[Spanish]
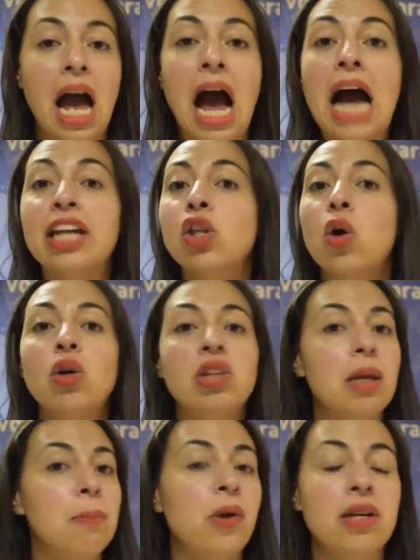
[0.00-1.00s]
Hay todo
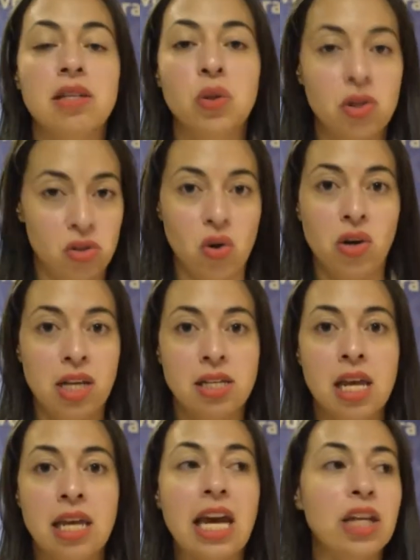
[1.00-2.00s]
tipo de
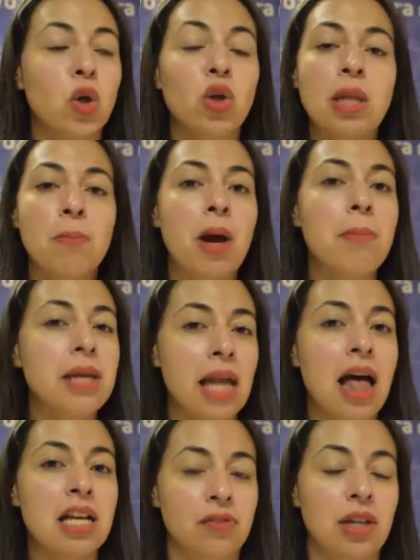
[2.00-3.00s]
situaciones y hay todo tipo de
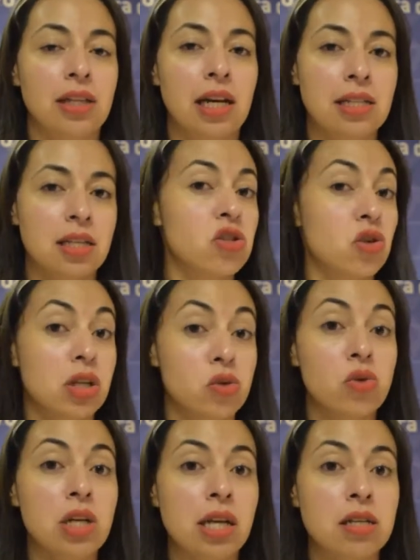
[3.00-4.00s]
miradas frente a las
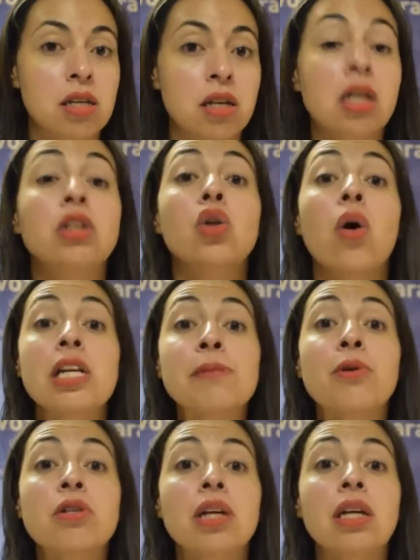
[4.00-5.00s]
Naciones Unidas. Todas,
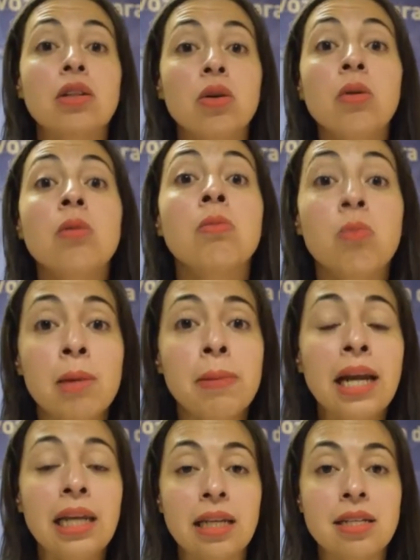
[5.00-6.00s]
por cierto, muy
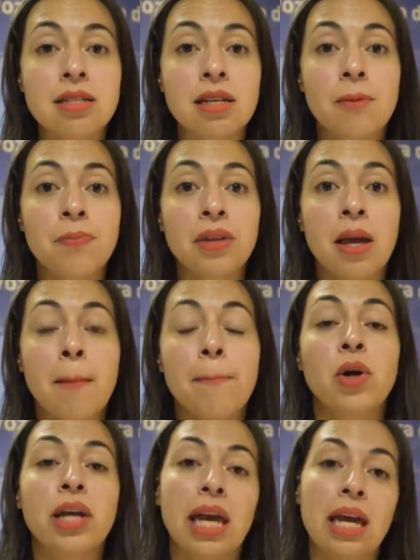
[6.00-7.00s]
válidas,
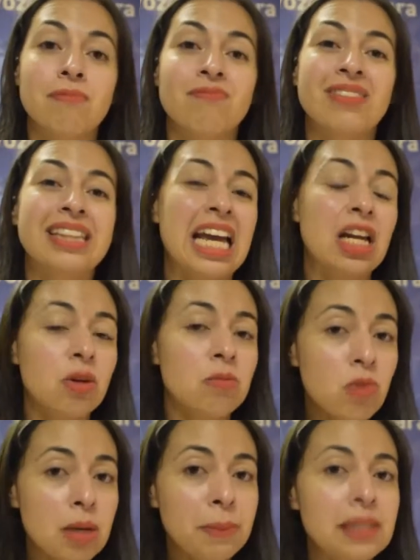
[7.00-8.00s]
porque Tenlo
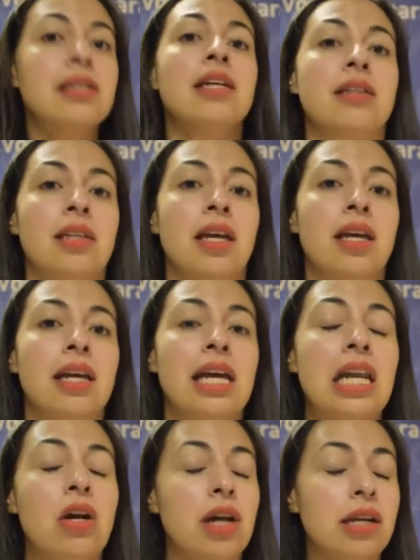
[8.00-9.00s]
muy presente,
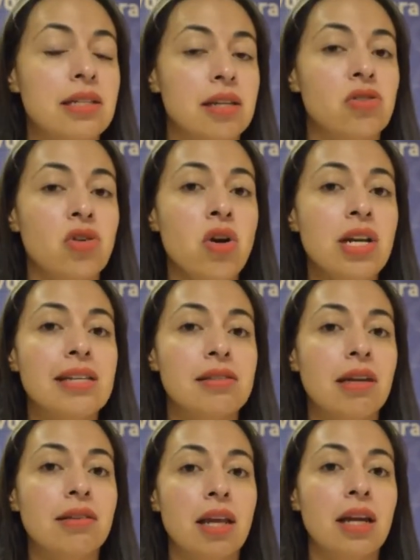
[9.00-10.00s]
que la organización
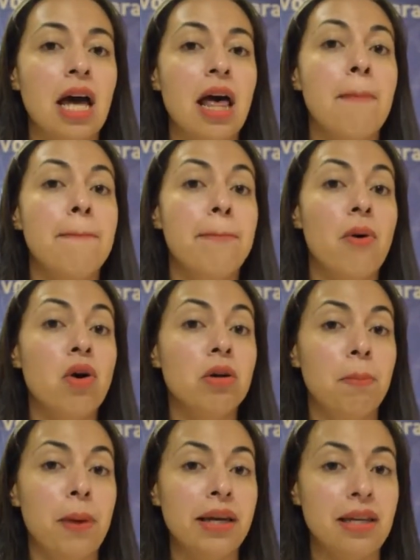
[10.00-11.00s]
está integrada
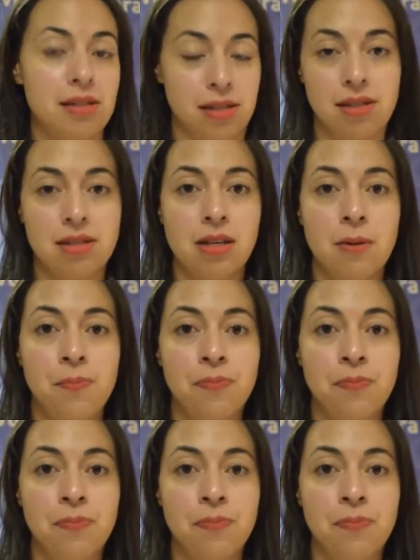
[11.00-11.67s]
por países.